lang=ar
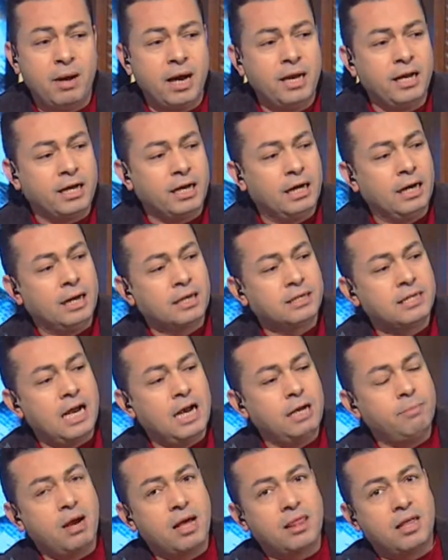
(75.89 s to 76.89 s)
مالك إلا
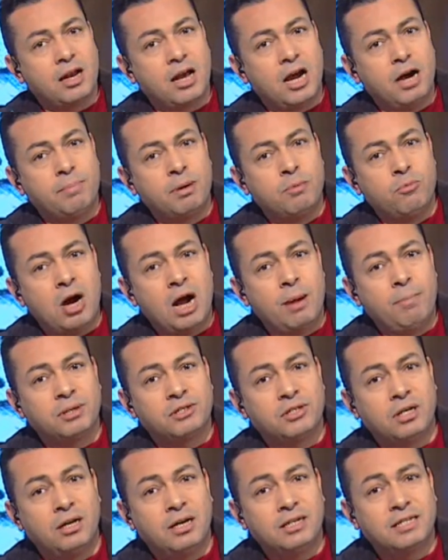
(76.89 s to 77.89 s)
صاحب هذا القبر محمد صلى